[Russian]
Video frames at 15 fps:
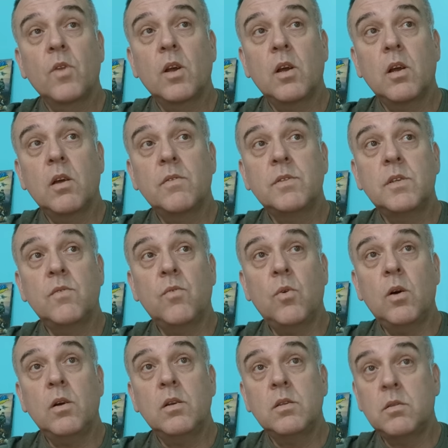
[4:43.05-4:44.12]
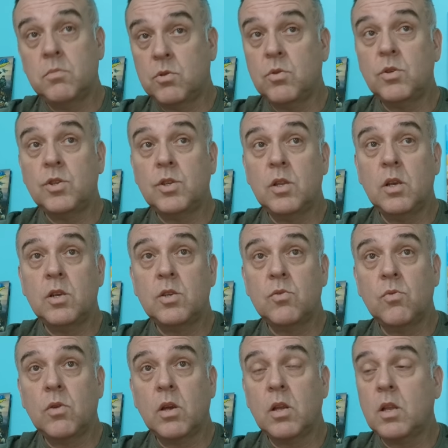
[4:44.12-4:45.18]
Э, всего 704
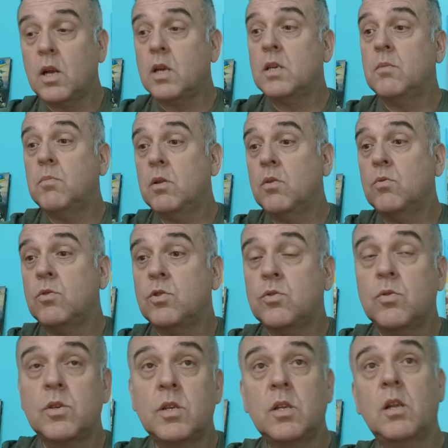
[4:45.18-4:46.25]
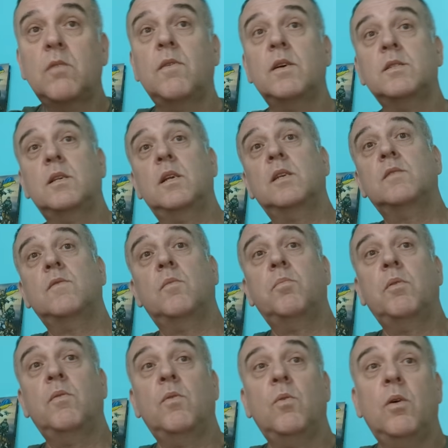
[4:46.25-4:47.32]
штуки. Также было уничтожено два средства
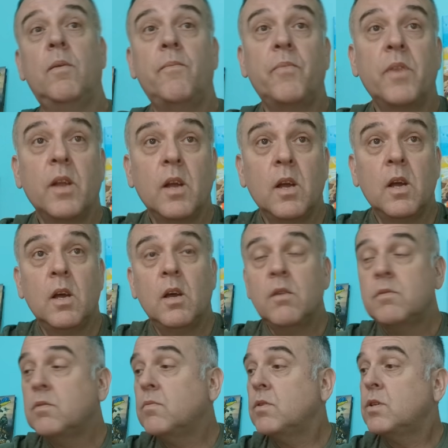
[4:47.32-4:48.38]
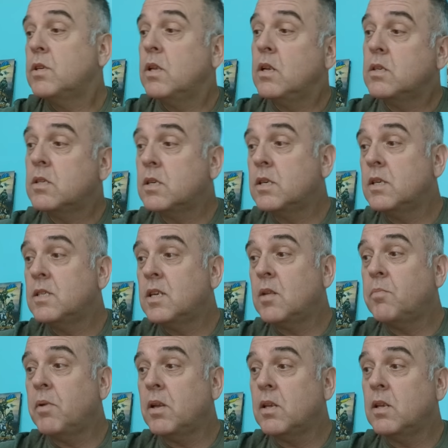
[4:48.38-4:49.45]
ПВО. Всего
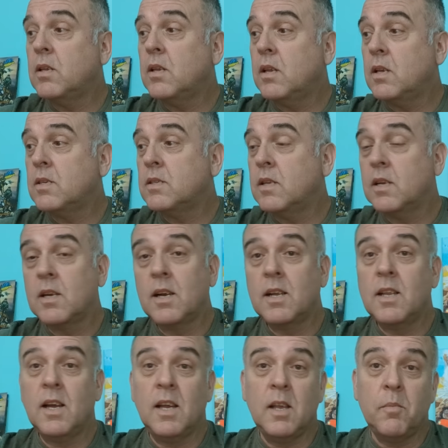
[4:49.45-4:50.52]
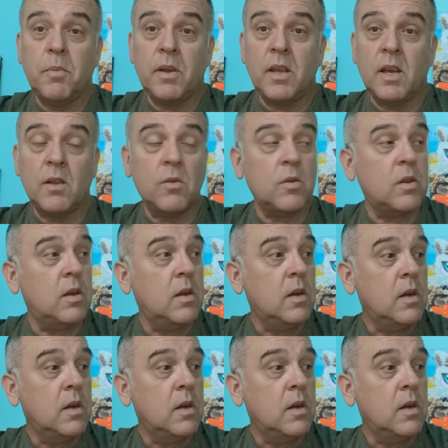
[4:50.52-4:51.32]
465, интересно, когда они потянут